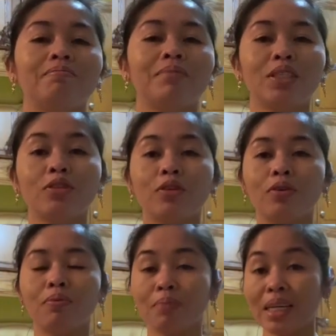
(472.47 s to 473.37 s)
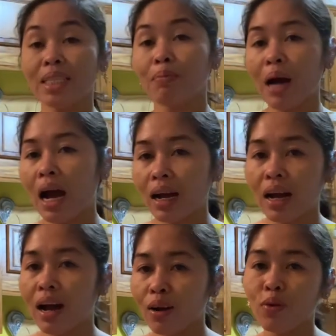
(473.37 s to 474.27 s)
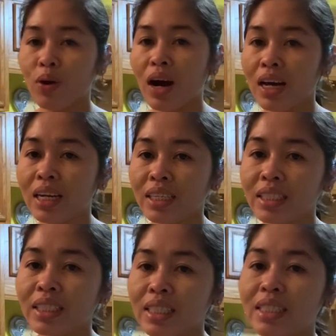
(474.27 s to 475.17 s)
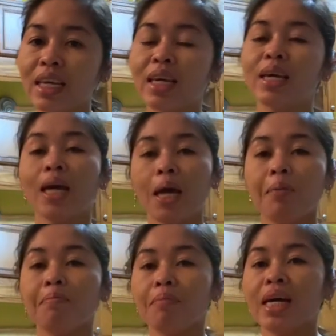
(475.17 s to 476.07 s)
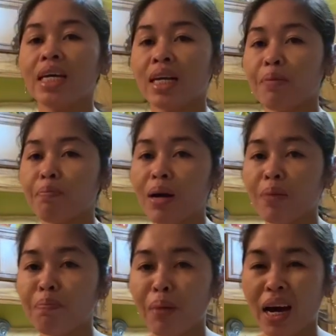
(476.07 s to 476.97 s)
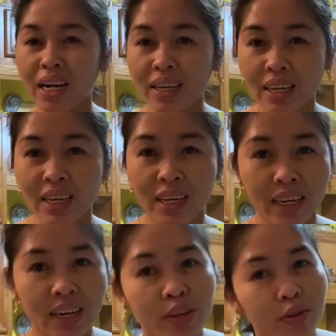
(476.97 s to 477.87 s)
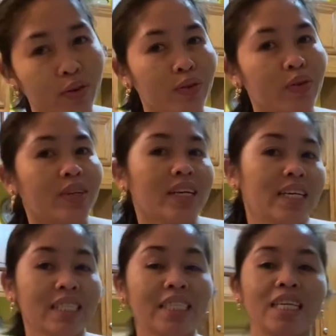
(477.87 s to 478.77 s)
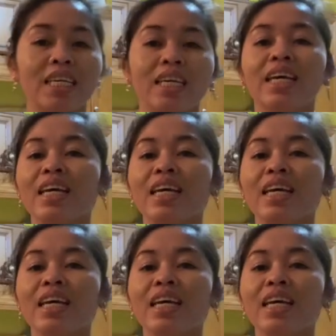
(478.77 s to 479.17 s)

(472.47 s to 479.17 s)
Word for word: medyo mas maaga ako aalis kasi mahirap mag-parking. Ngayon kasi